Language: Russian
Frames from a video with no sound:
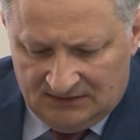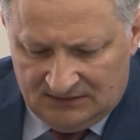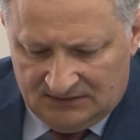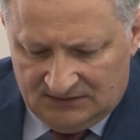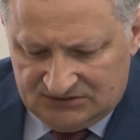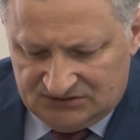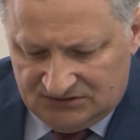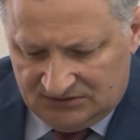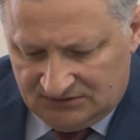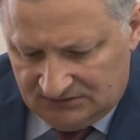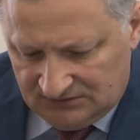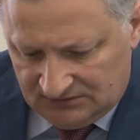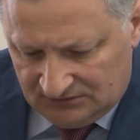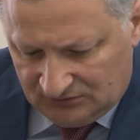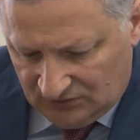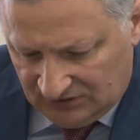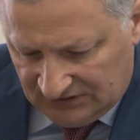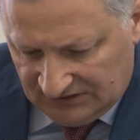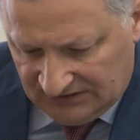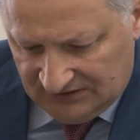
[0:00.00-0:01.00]
Значит, ну,
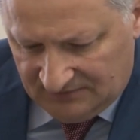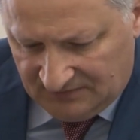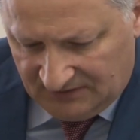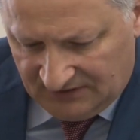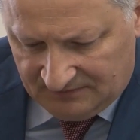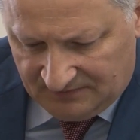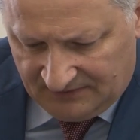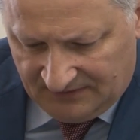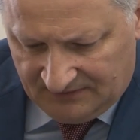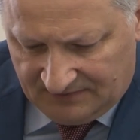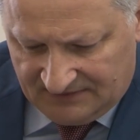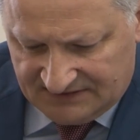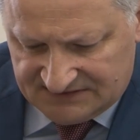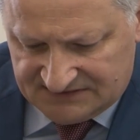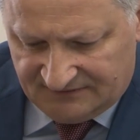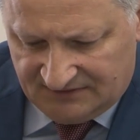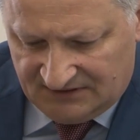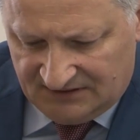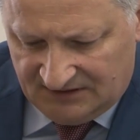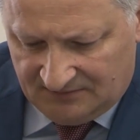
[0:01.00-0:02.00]
кое-какие
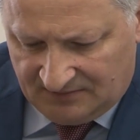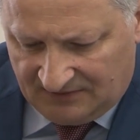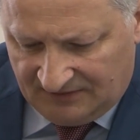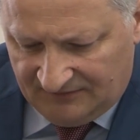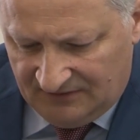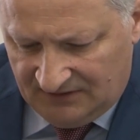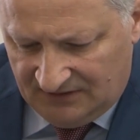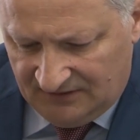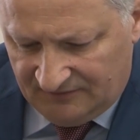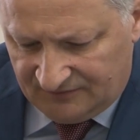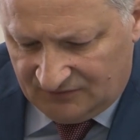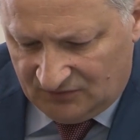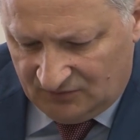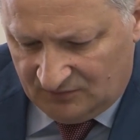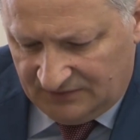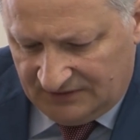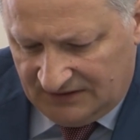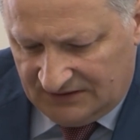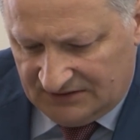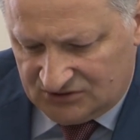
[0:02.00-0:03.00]
преобразования провели в том
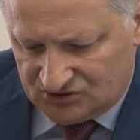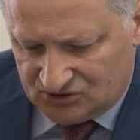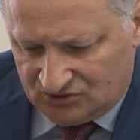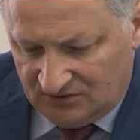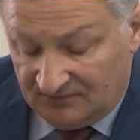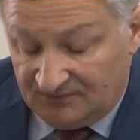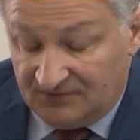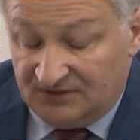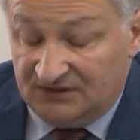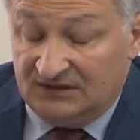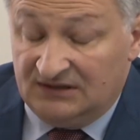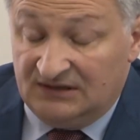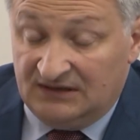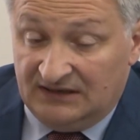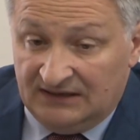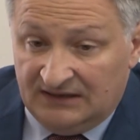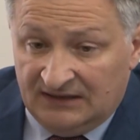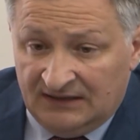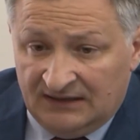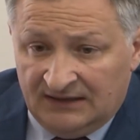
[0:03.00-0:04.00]
плане, что объединили